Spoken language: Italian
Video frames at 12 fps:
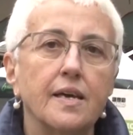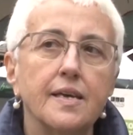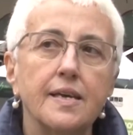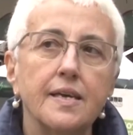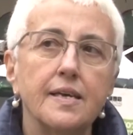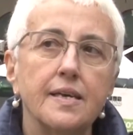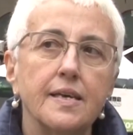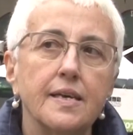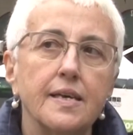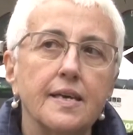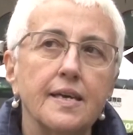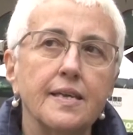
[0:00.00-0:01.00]

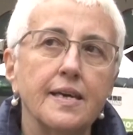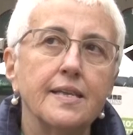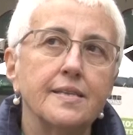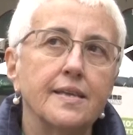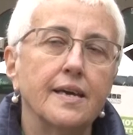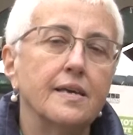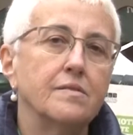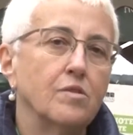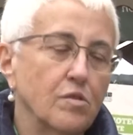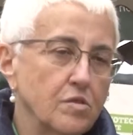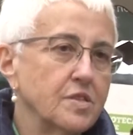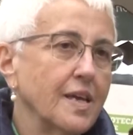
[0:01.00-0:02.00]
E, e, niente,
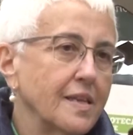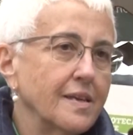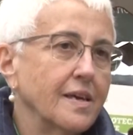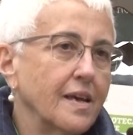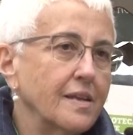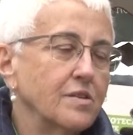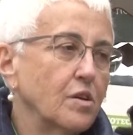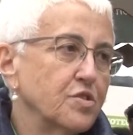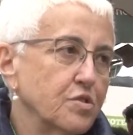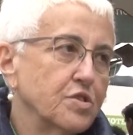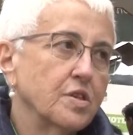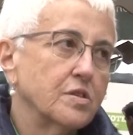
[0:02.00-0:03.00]
nonostante che il
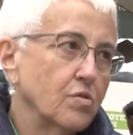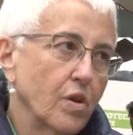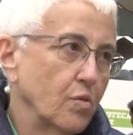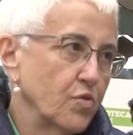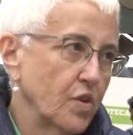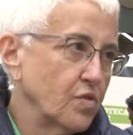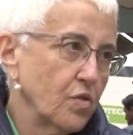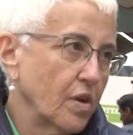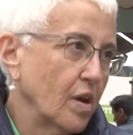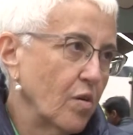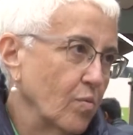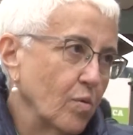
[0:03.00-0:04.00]
nostro settore è un
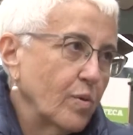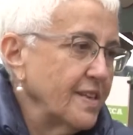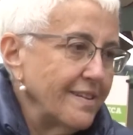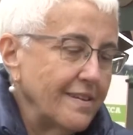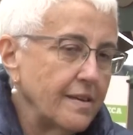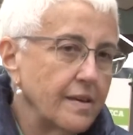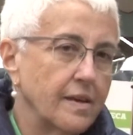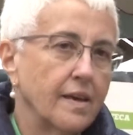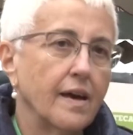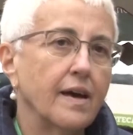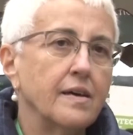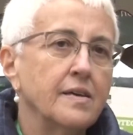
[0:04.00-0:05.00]
settore comunque di
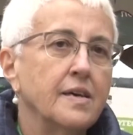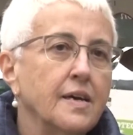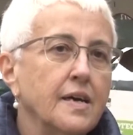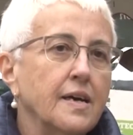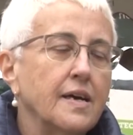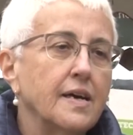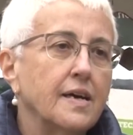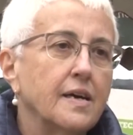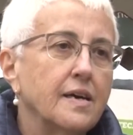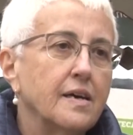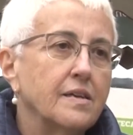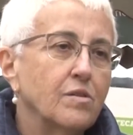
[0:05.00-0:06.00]
nicchia,
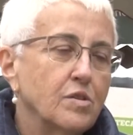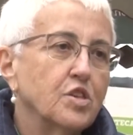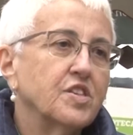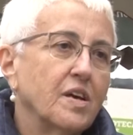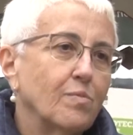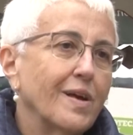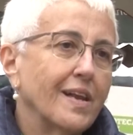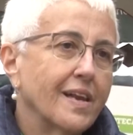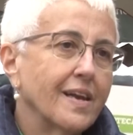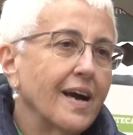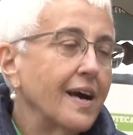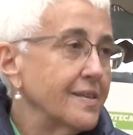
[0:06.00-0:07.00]
eh, noi ci siamo
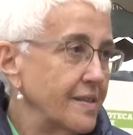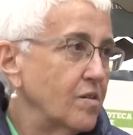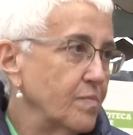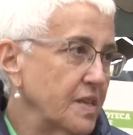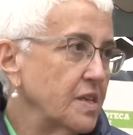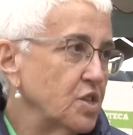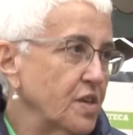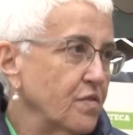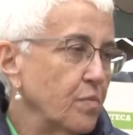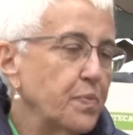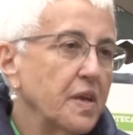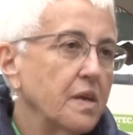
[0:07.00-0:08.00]
allargati, come
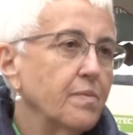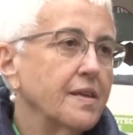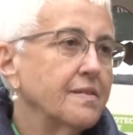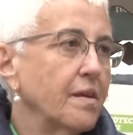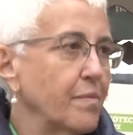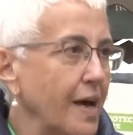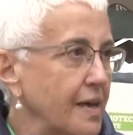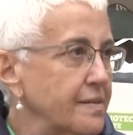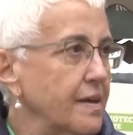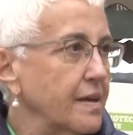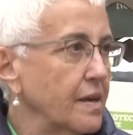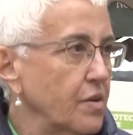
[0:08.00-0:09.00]
dicevo prima, in
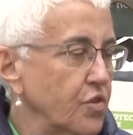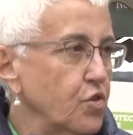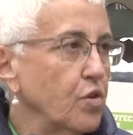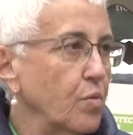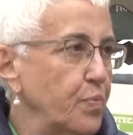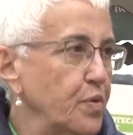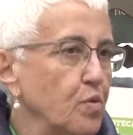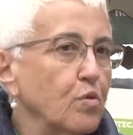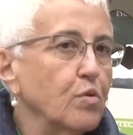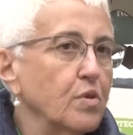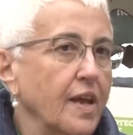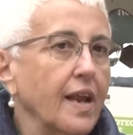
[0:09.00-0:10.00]
tematiche che sono
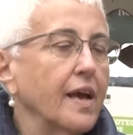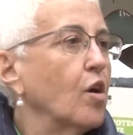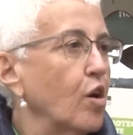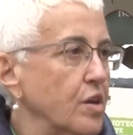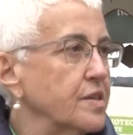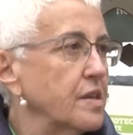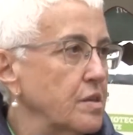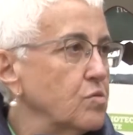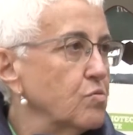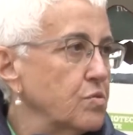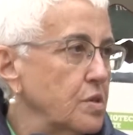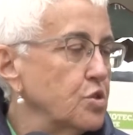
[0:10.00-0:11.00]
più nelle corde di
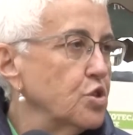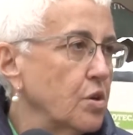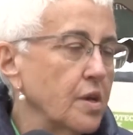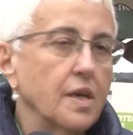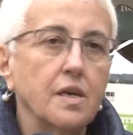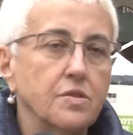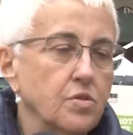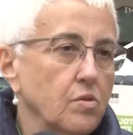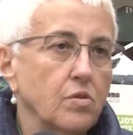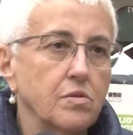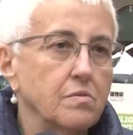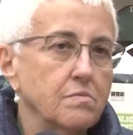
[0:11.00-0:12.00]
tutti i giorni, che
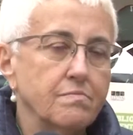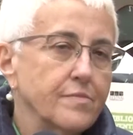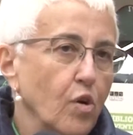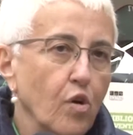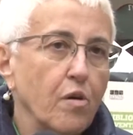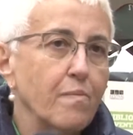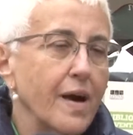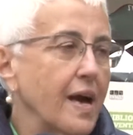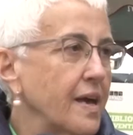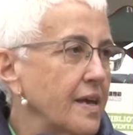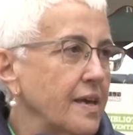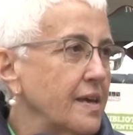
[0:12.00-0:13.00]
sono
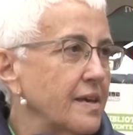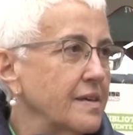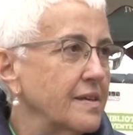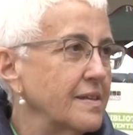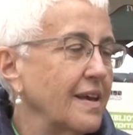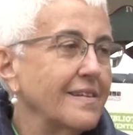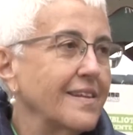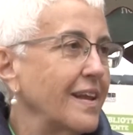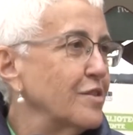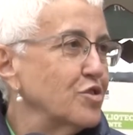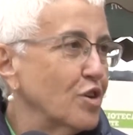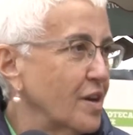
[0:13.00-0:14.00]
ormai eh, nei
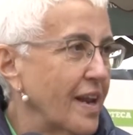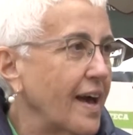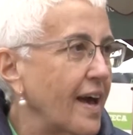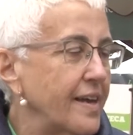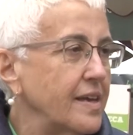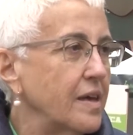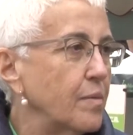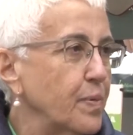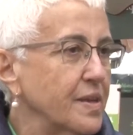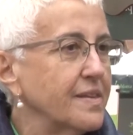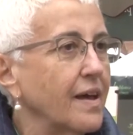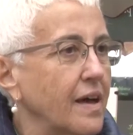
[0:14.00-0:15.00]
telegiornali e
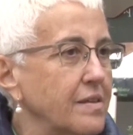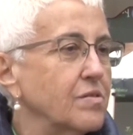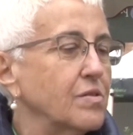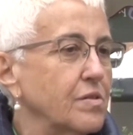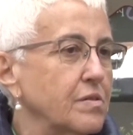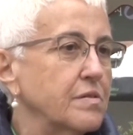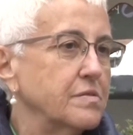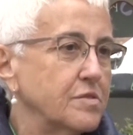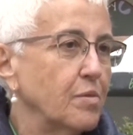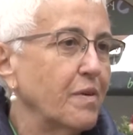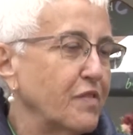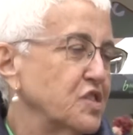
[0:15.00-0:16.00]
pertanto
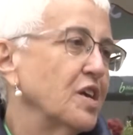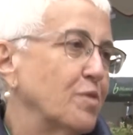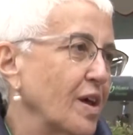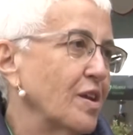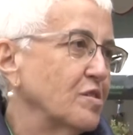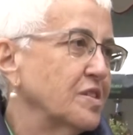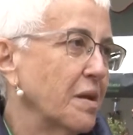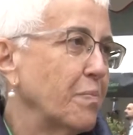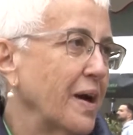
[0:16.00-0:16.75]
insomma facciamo la nostra